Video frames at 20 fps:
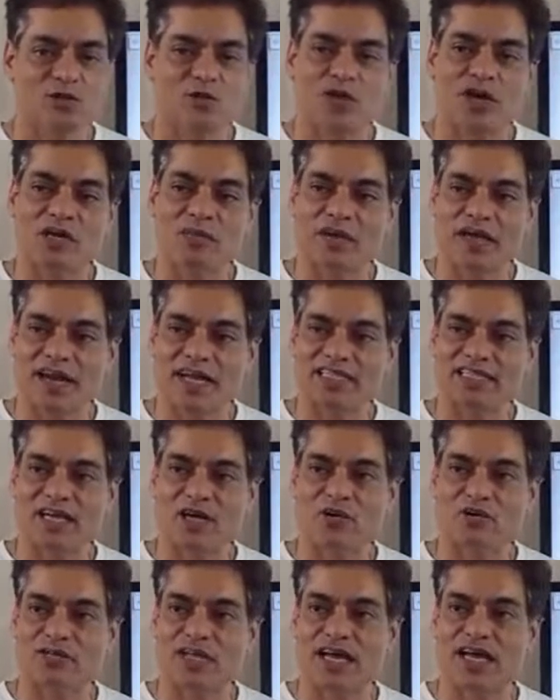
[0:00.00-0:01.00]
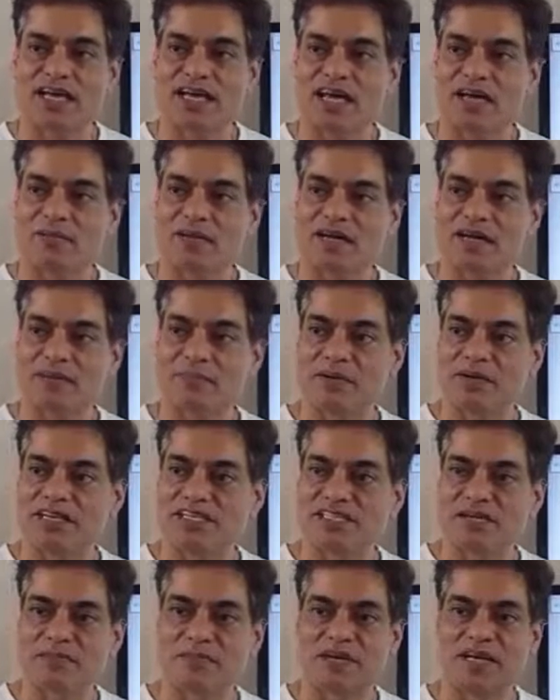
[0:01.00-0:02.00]
तो कई बार ऐसा होता है कि हमारे
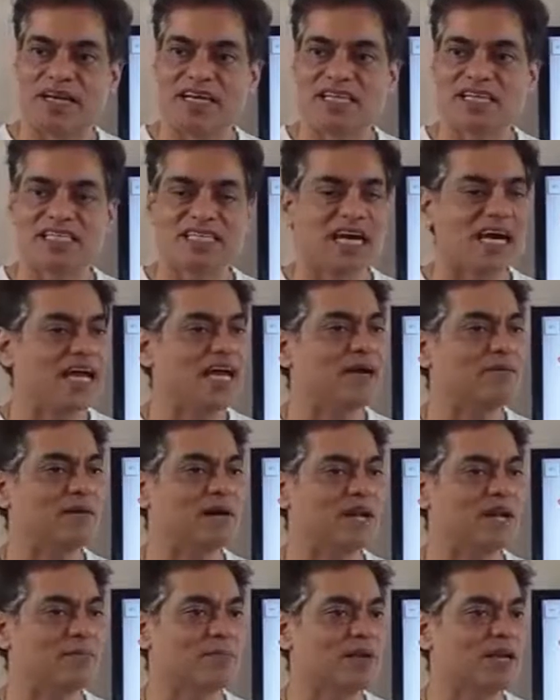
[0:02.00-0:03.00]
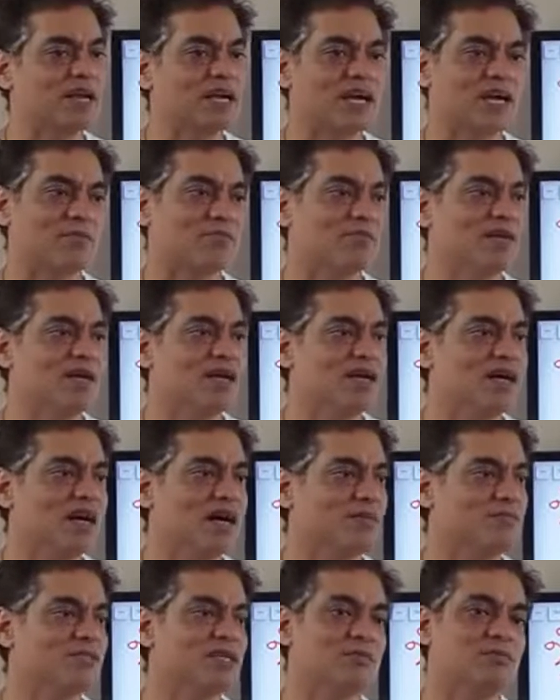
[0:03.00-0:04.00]
अपने सपने इच्छाएं हमारे अपने कर्म
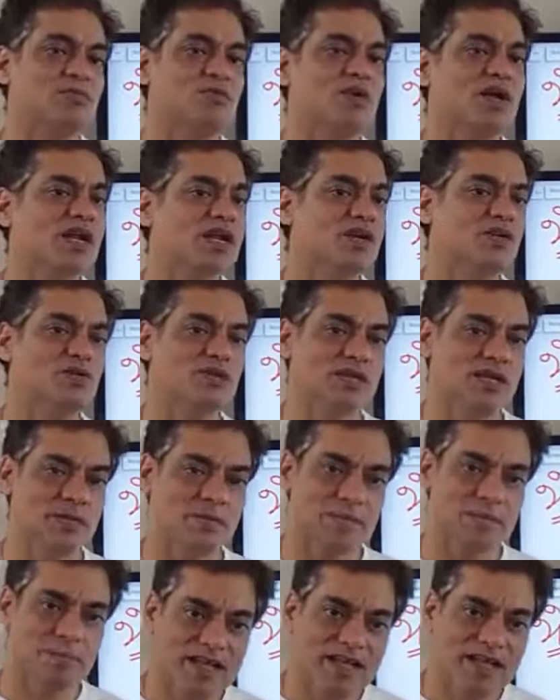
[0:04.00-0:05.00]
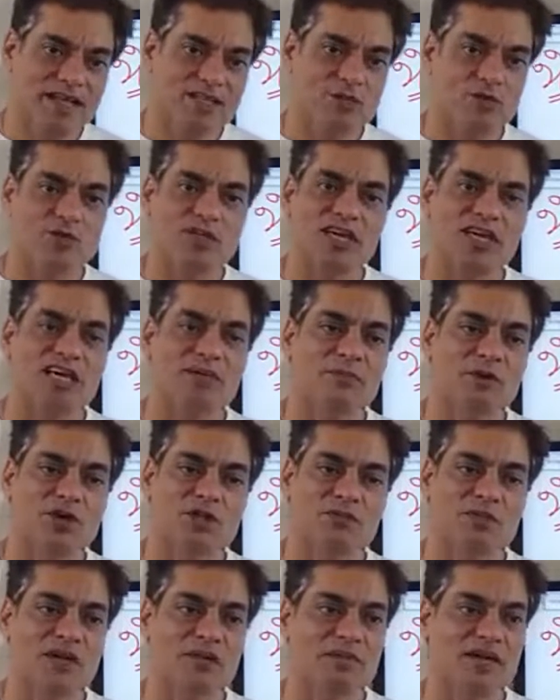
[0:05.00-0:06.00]
हमसे पूरे नहीं होते दुनिया के
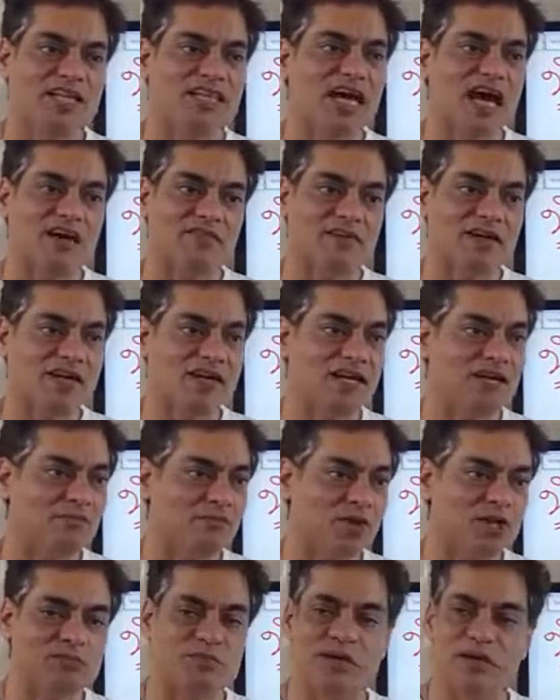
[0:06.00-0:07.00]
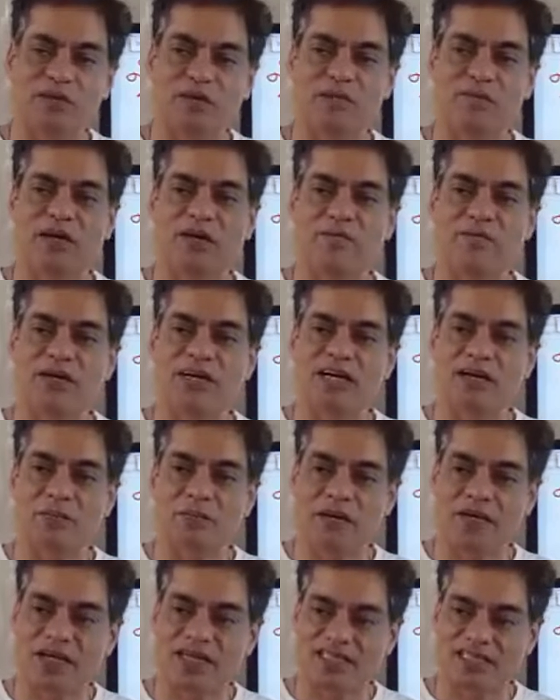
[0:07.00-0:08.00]
बहुत बड़े बड़े धावक हैं बहुत बड़े बड़े
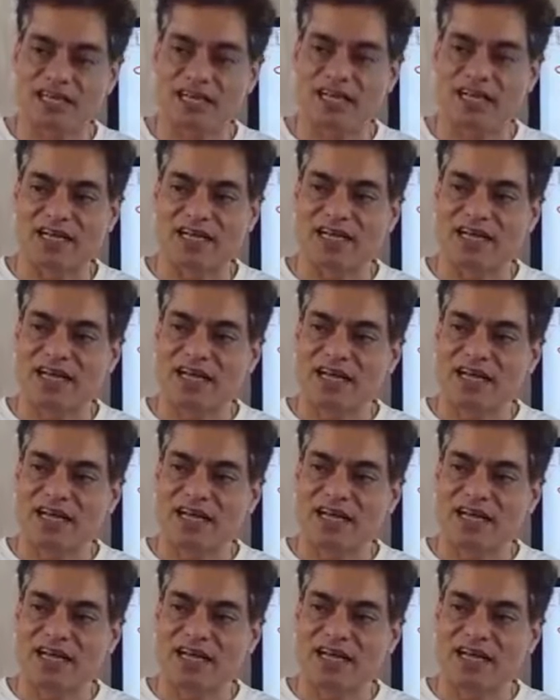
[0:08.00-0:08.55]
बैडमिंटन प्लेयर्स हैं